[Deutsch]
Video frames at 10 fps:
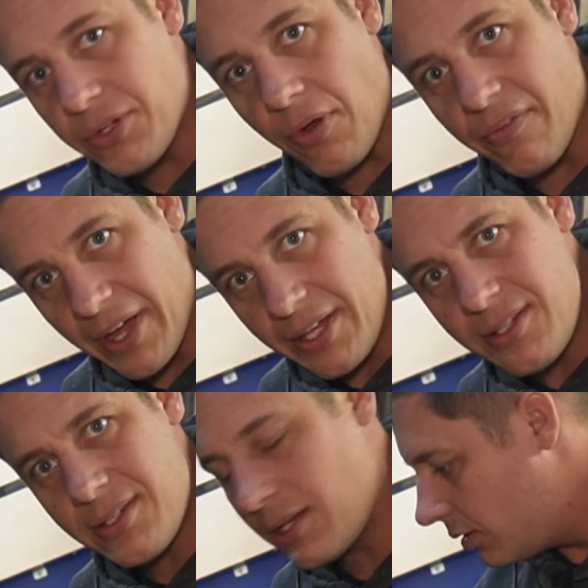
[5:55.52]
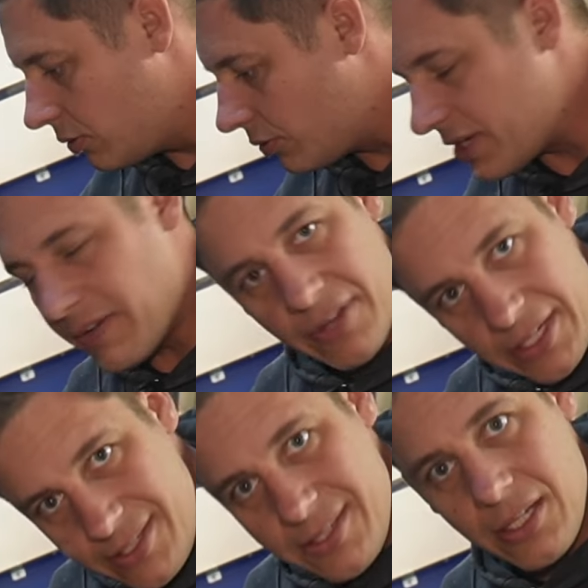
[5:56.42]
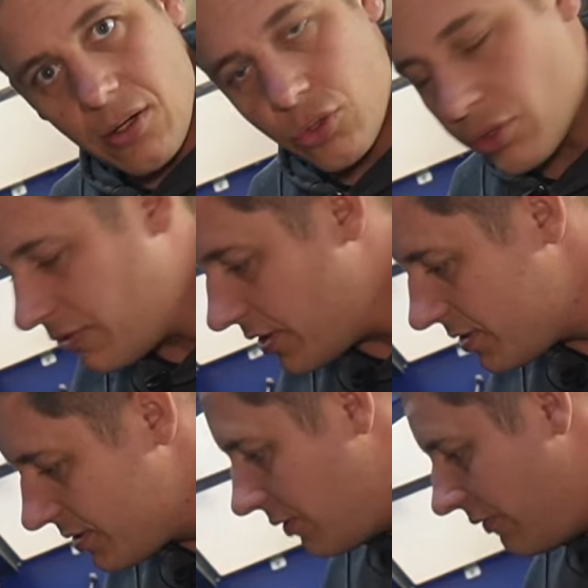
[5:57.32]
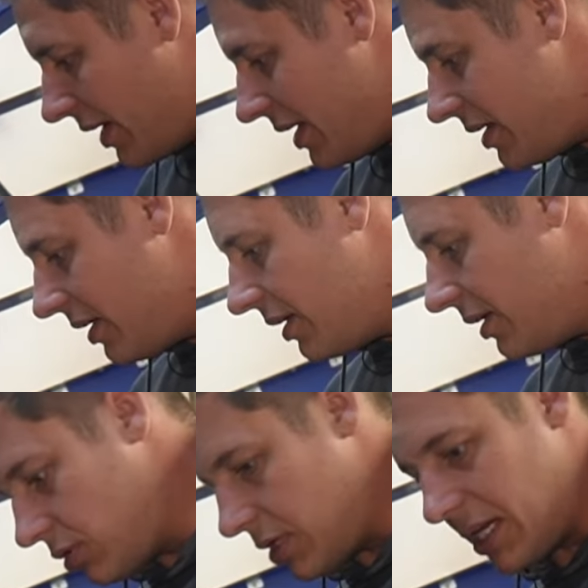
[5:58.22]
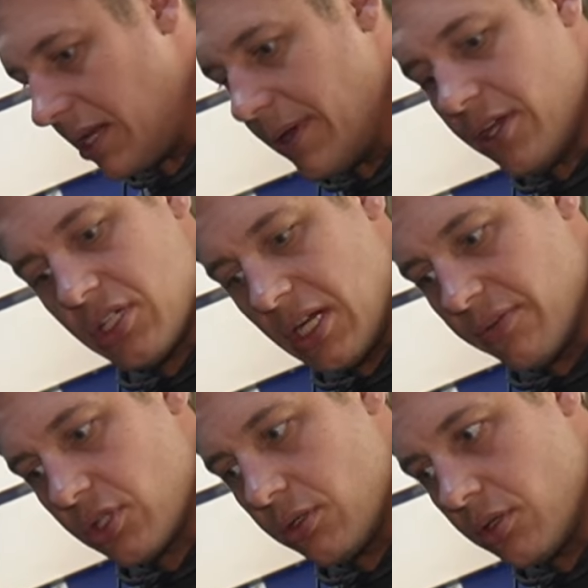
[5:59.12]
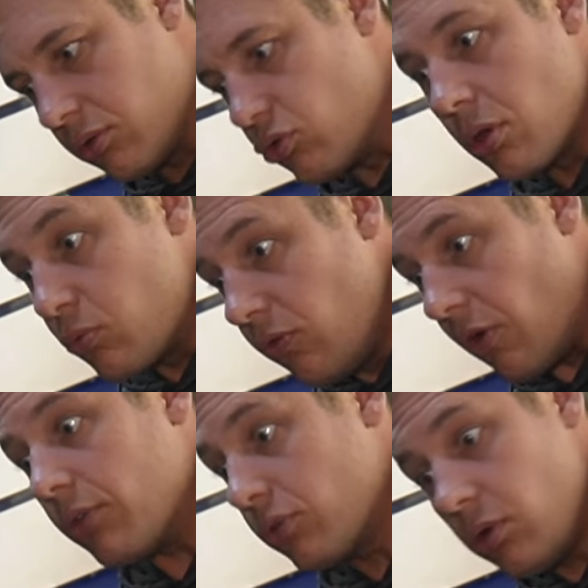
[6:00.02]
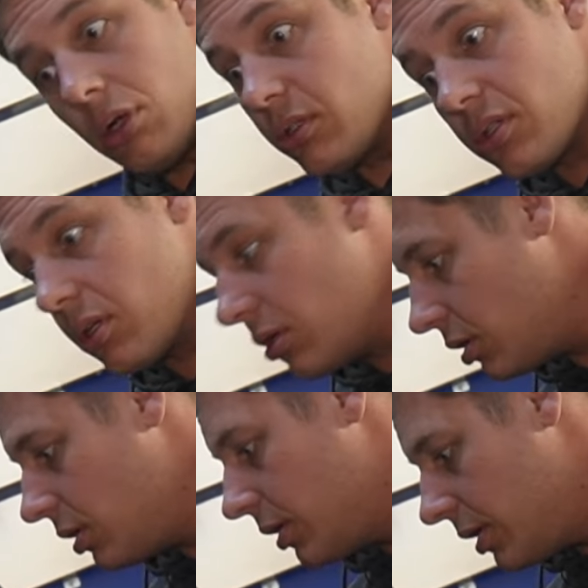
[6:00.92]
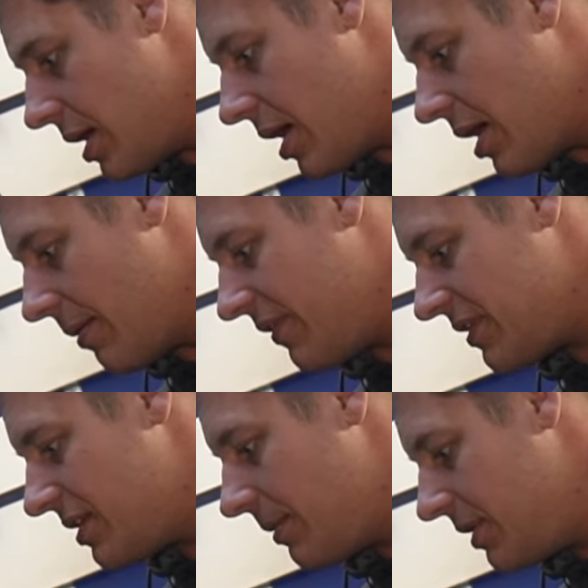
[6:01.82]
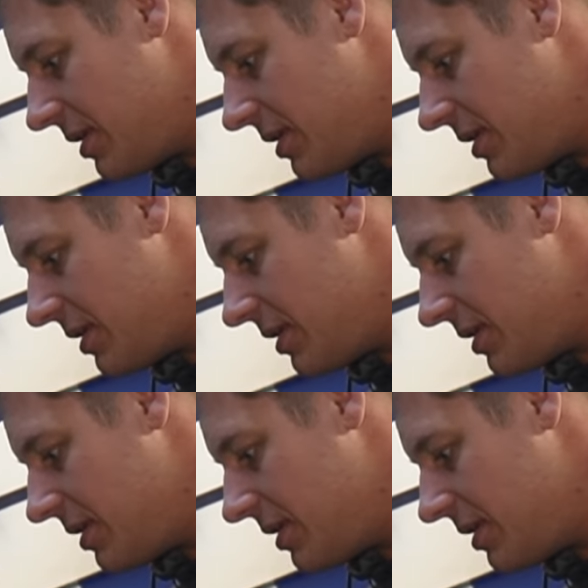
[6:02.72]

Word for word: es noch Weiß und dann verließen sie ihn auch schon fast, weil der Kleberhersteller wahrscheinlich sagt, es gibt nur Weiß und Holz. Ja, aber was ist denn mit